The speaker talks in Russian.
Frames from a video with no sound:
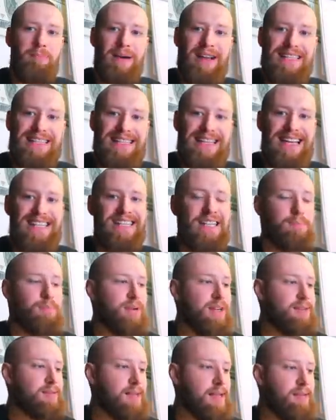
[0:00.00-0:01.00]
по
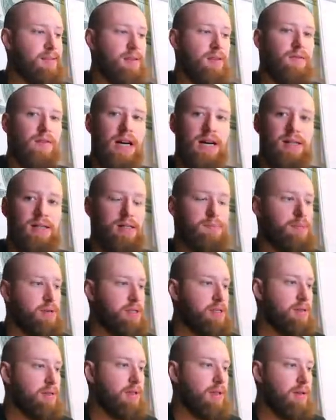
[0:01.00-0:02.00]
10% от
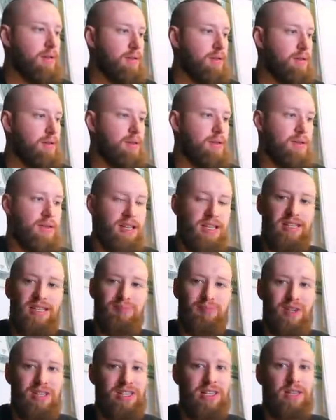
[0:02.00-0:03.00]
депозита.
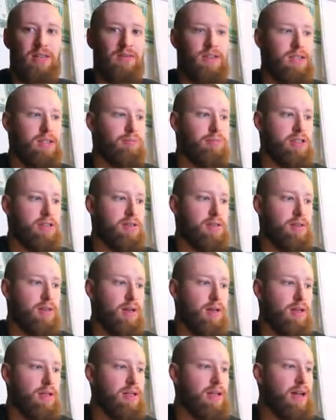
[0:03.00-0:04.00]
10% от депозита.
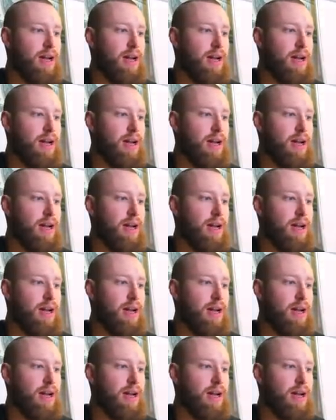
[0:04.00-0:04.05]
Не